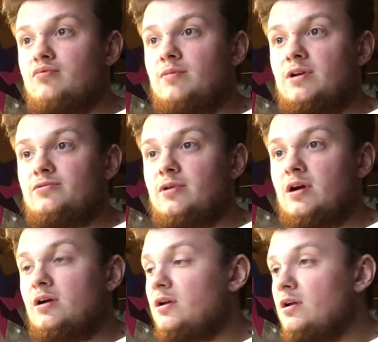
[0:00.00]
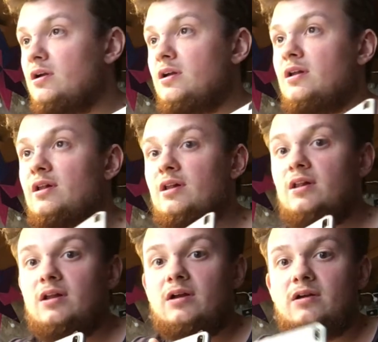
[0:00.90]
poubelle celui-là.
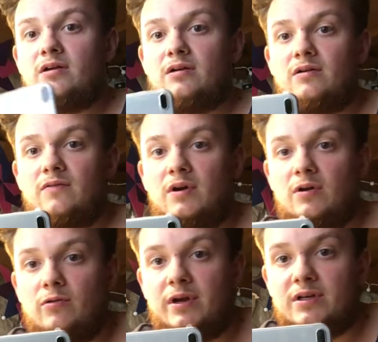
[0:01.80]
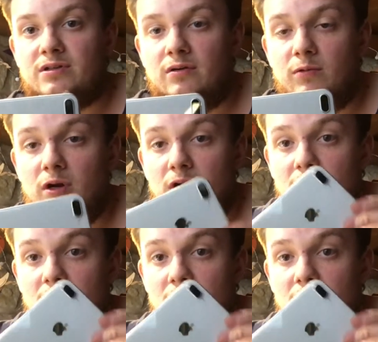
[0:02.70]
voilà à quoi il ressemble.